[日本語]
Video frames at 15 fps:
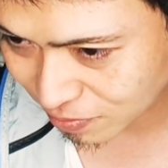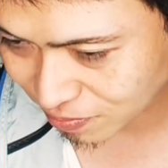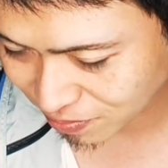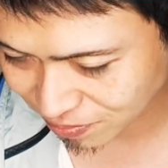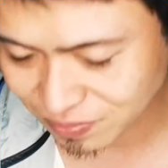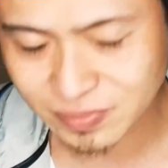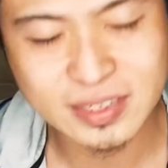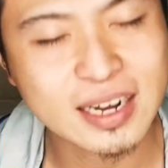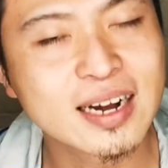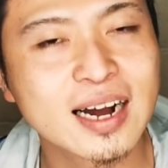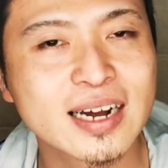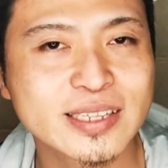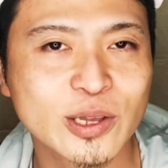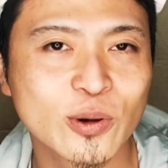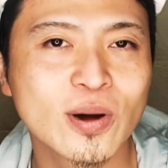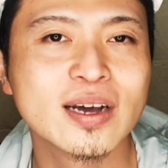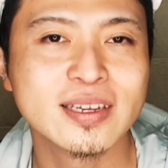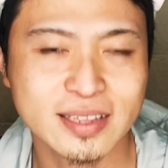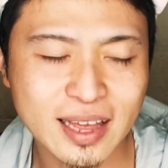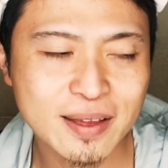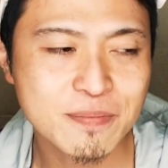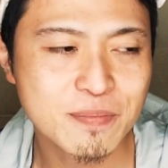うん考えた方がいい
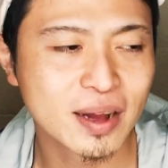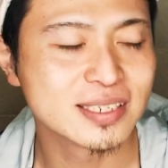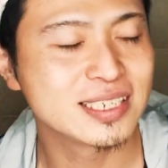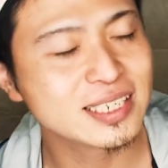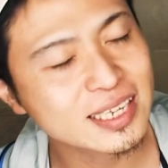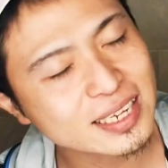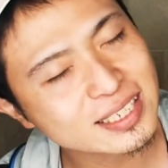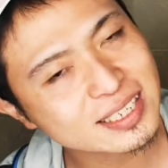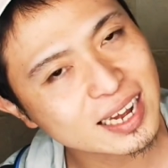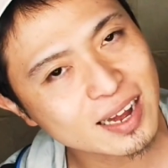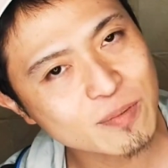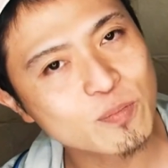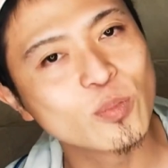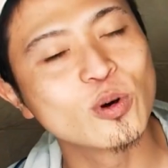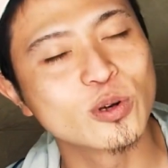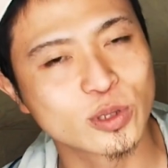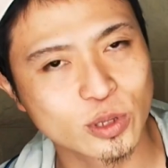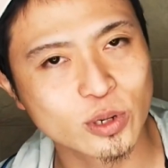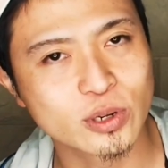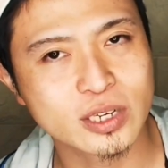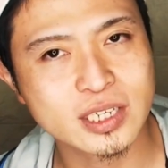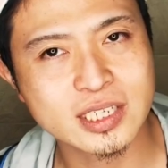ね、まあ、自殺願望
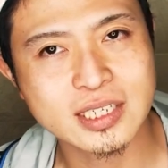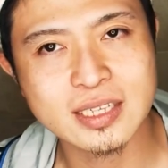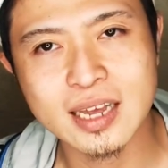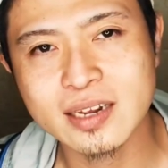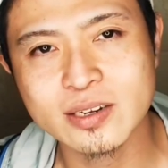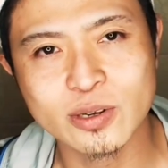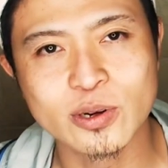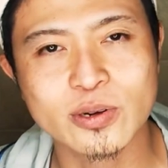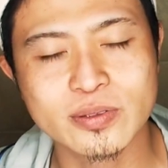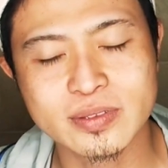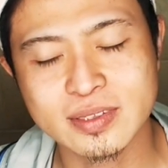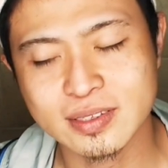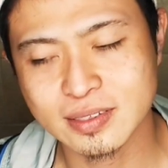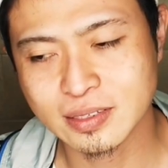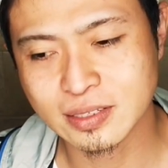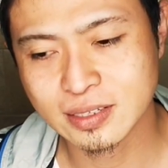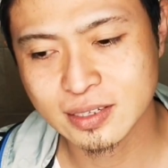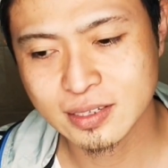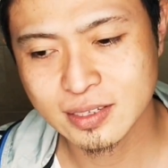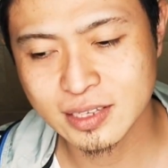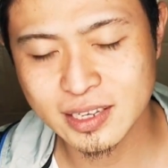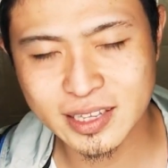と基地燃料
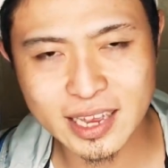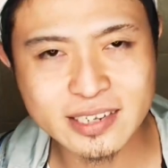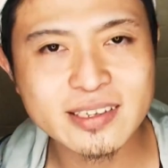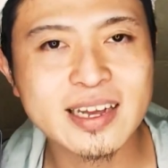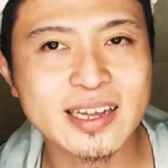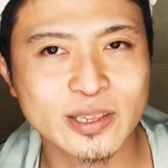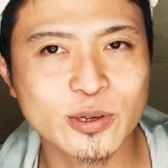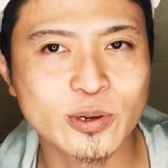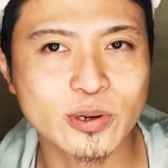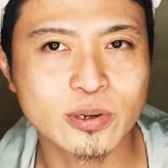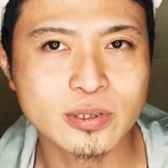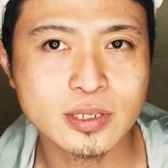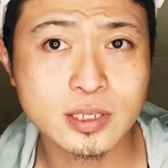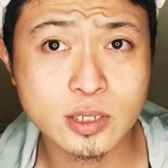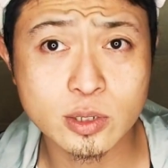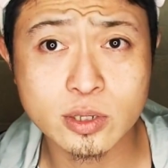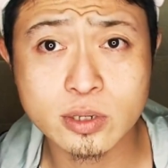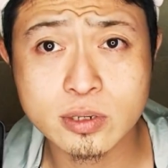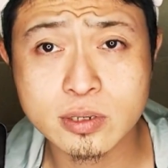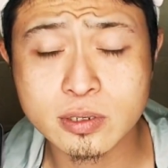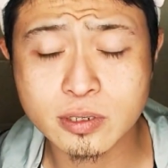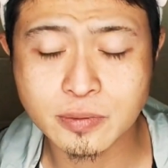似てるけどそ
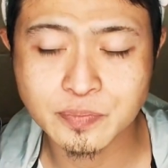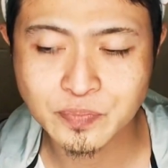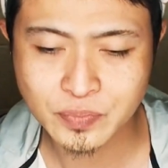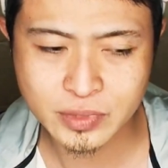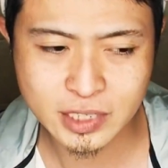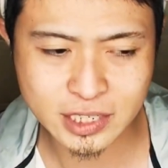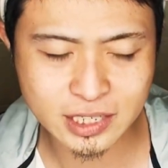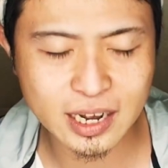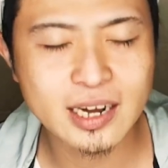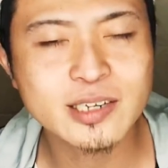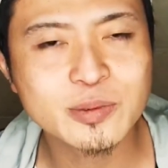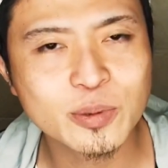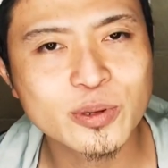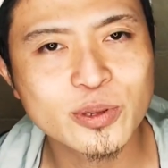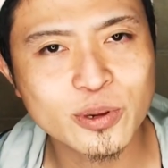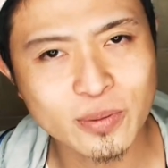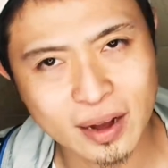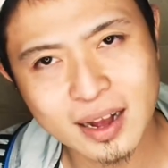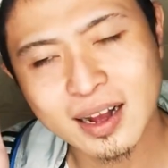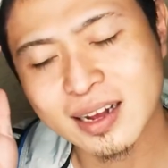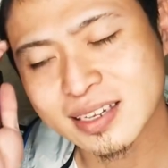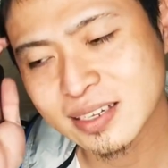の違うもの
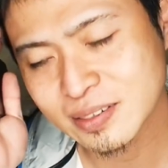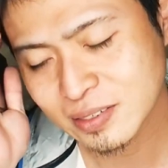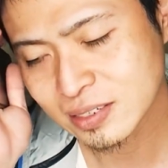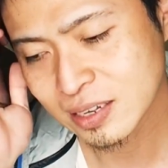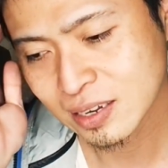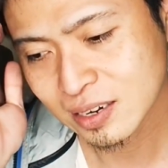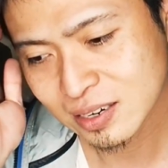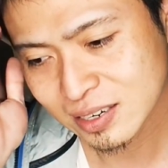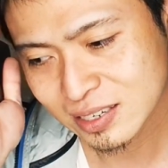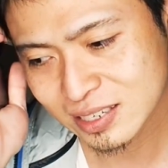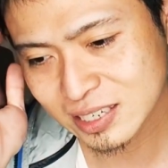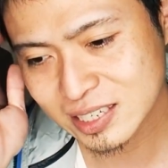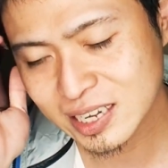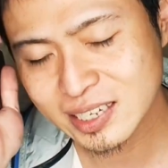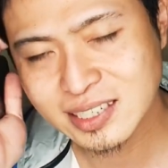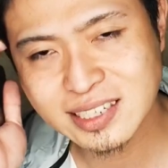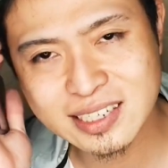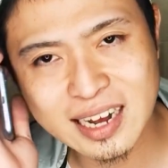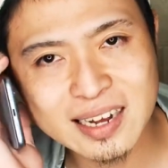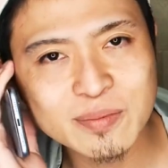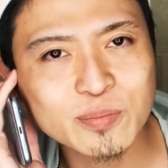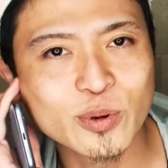は自殺
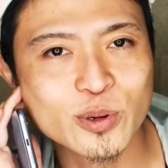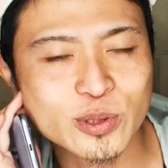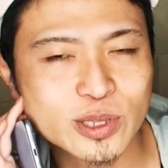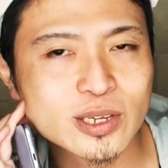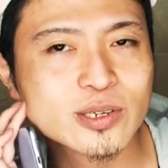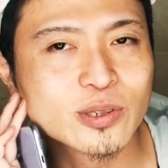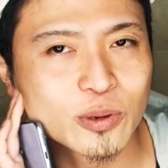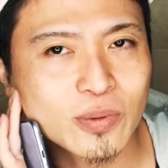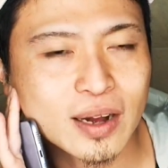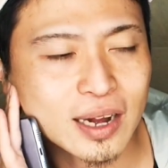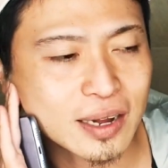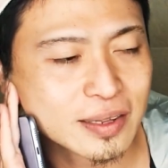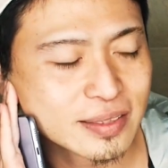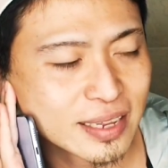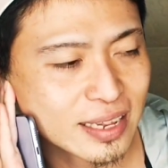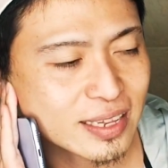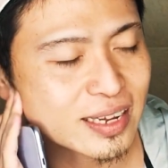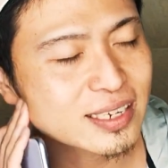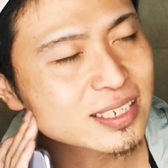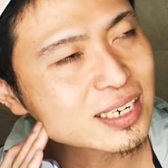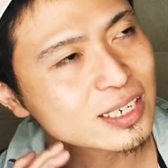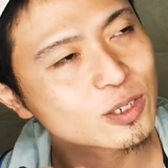願望っていうのは何
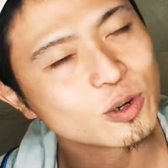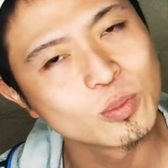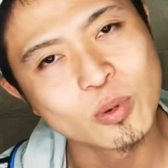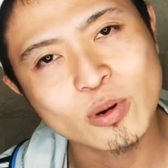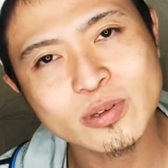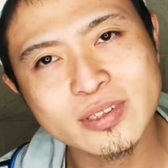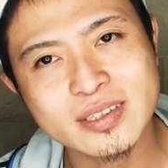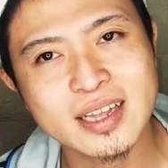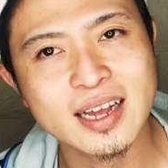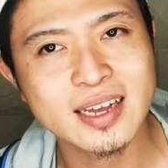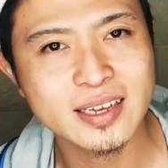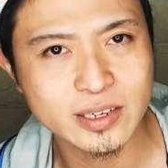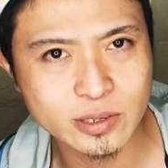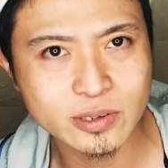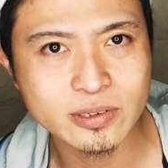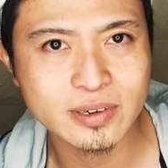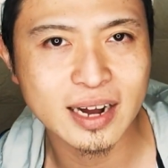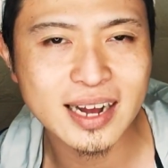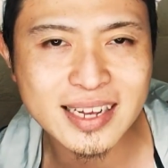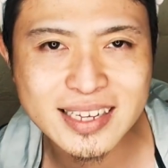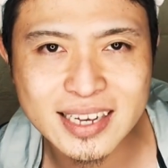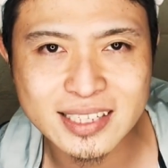かしらその問題を
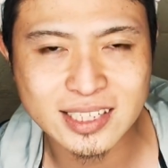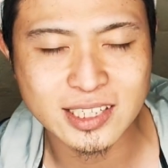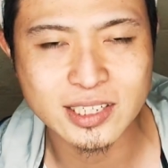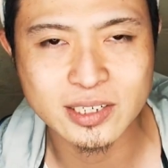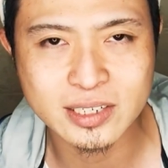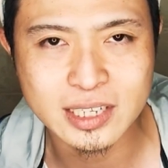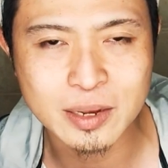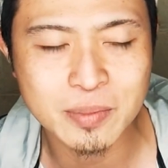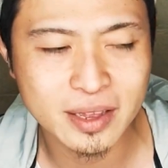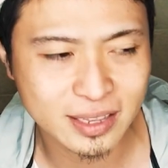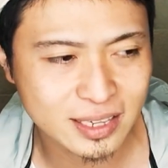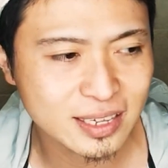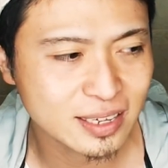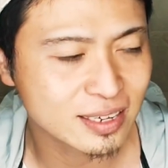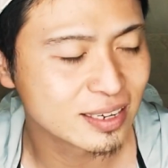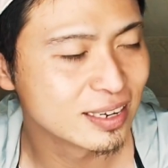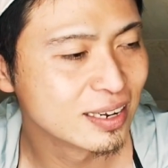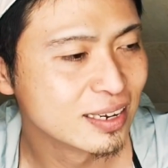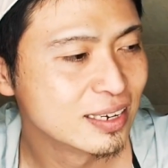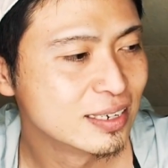解決するために